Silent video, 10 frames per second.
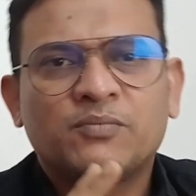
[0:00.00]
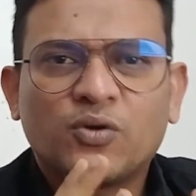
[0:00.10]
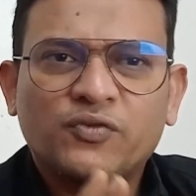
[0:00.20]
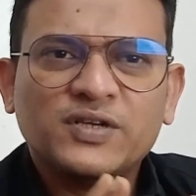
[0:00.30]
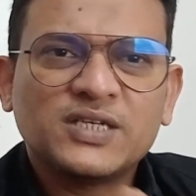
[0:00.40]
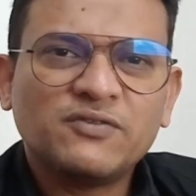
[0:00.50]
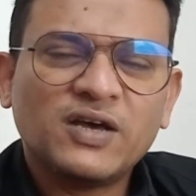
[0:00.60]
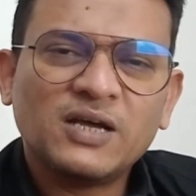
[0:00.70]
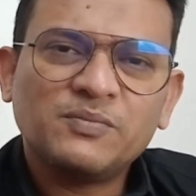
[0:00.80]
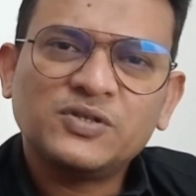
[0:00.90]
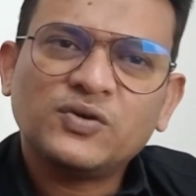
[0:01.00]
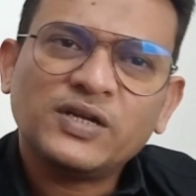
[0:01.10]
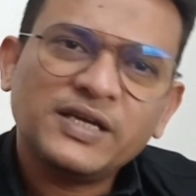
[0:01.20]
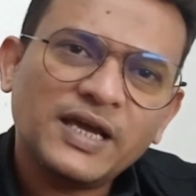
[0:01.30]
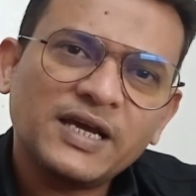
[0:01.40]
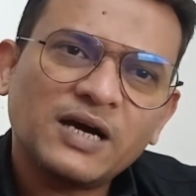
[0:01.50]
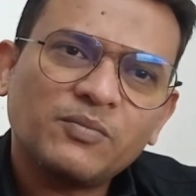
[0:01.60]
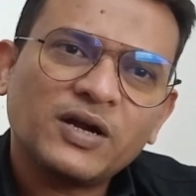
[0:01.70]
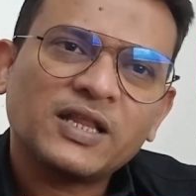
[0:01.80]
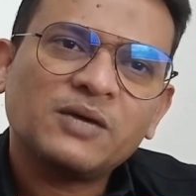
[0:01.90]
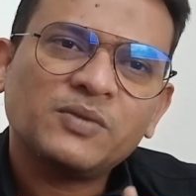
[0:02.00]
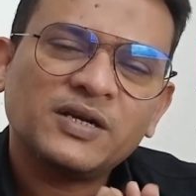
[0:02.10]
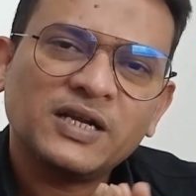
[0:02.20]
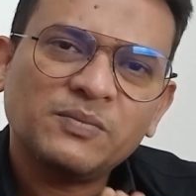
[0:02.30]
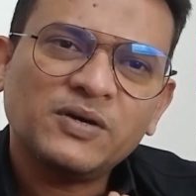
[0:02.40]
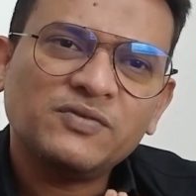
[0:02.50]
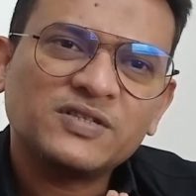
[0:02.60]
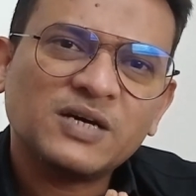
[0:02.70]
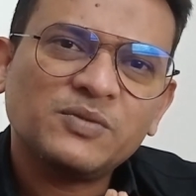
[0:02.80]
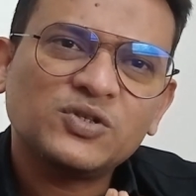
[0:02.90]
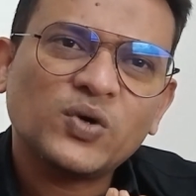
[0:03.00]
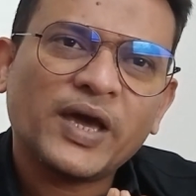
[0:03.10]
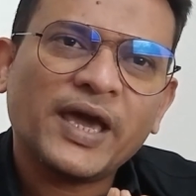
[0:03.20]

प्रोफेशन वाला भी जो है ना यही काम करता है बट लेबर वीजा में जो